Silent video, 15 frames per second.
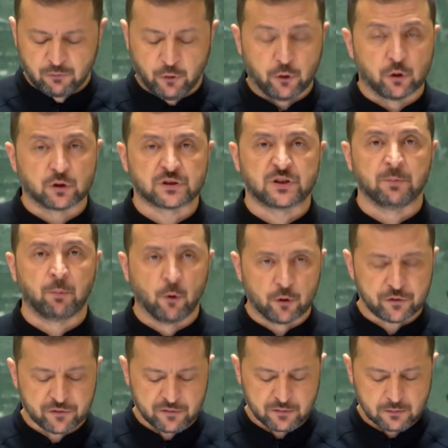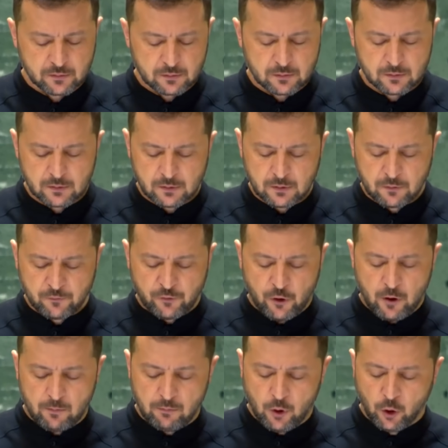Và tôi đang yêu cầu sự
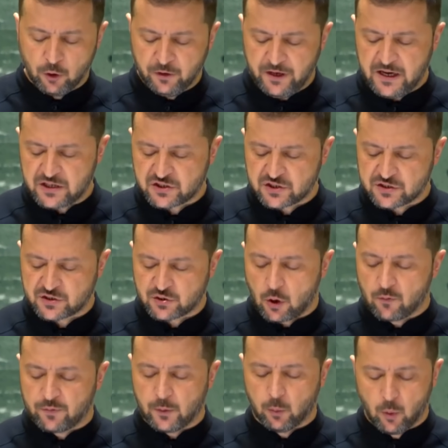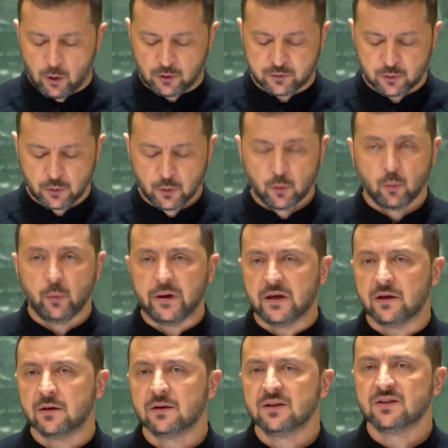ủng hộ của các bạn từ tất cả các quốc
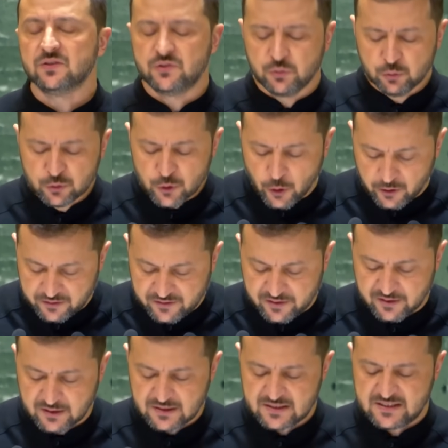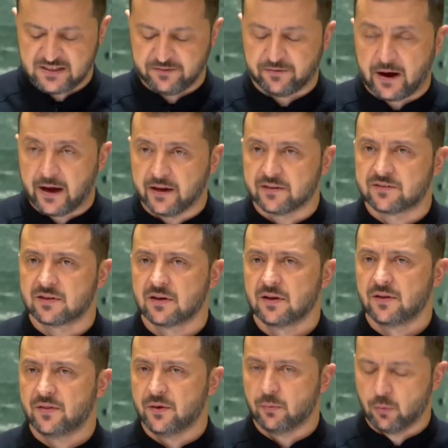gia trên thế giới. Chúng
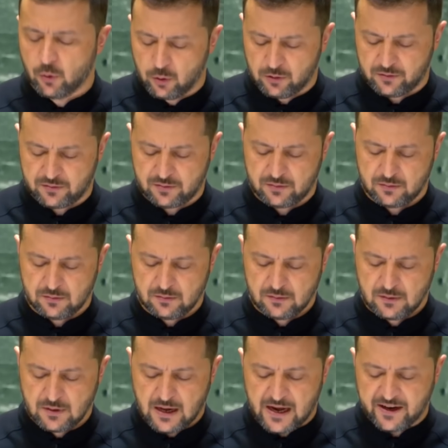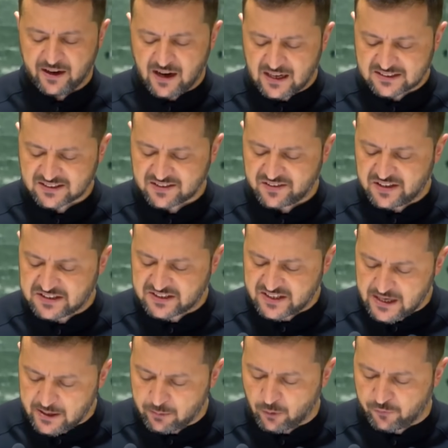tôi không chia rẽ thế giới.
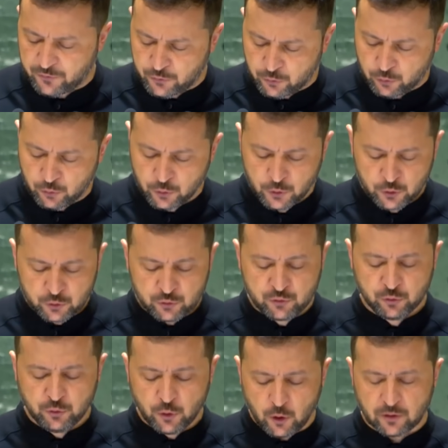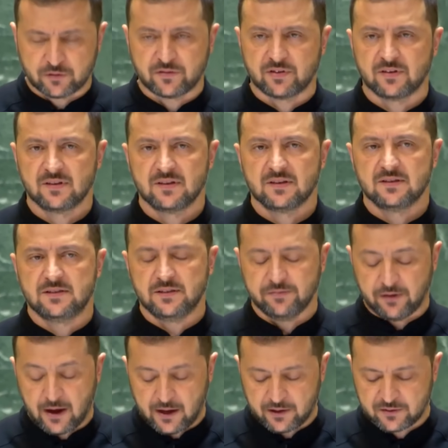Tôi yêu cầu các bạn đều tương tự.
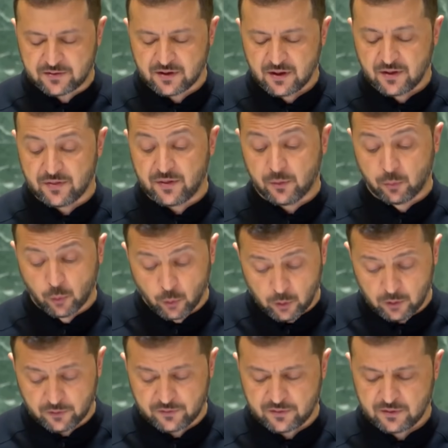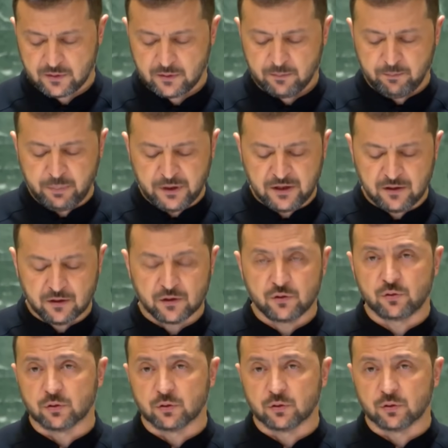Đừng chia rẽ thế giới.